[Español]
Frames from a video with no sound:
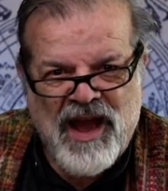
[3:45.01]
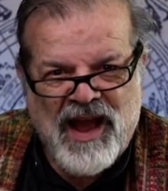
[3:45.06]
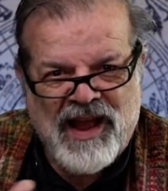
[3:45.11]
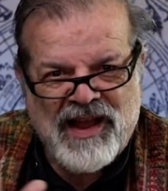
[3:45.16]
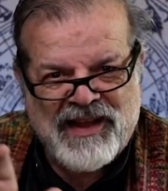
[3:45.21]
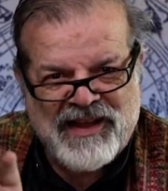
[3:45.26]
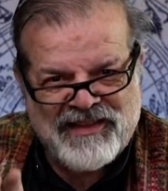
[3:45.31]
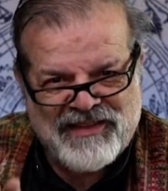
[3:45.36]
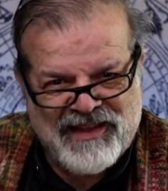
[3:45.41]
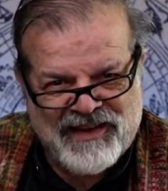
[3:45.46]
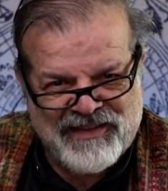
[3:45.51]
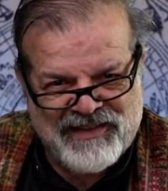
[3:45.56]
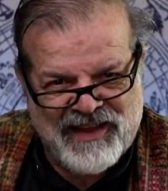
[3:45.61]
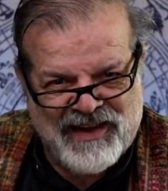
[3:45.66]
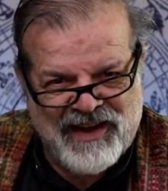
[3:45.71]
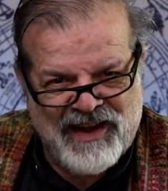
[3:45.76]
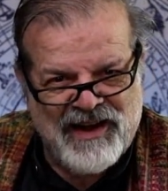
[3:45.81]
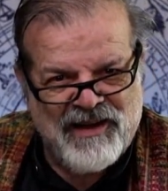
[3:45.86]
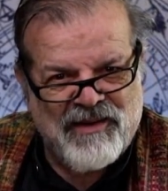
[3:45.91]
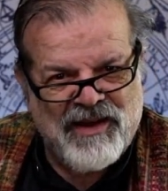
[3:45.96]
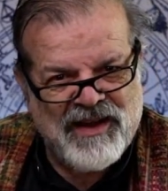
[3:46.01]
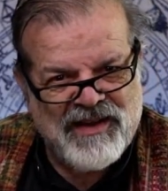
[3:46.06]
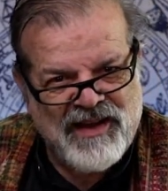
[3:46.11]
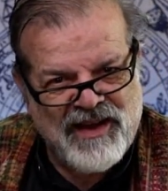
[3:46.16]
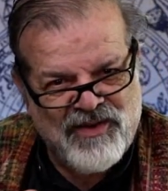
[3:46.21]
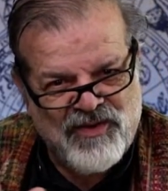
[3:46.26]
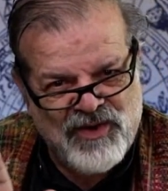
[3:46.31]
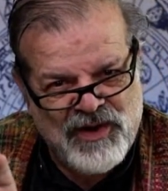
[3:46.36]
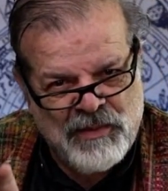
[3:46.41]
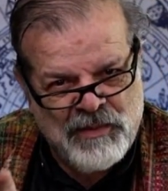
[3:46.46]
hay que tratar a la
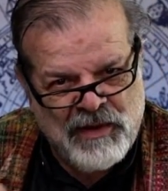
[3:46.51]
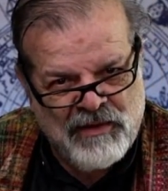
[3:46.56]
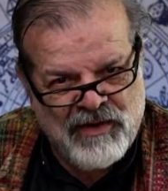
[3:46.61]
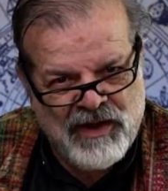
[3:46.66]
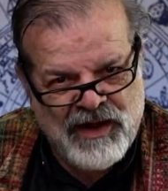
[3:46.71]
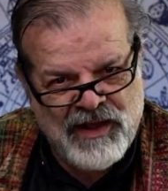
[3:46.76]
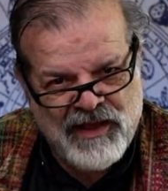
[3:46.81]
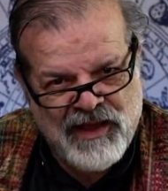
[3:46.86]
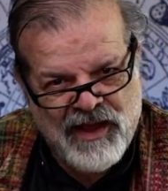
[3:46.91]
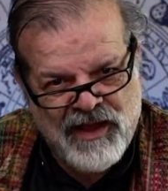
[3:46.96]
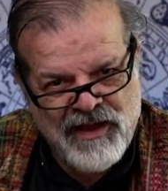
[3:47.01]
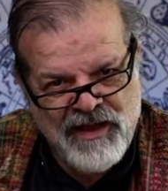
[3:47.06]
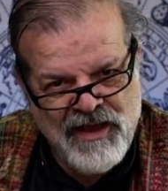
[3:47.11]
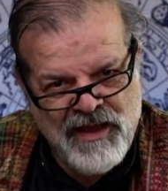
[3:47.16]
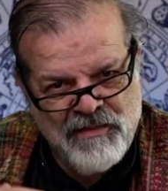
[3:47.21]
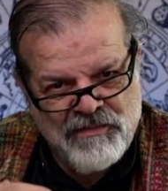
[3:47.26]
vaca con amabilidad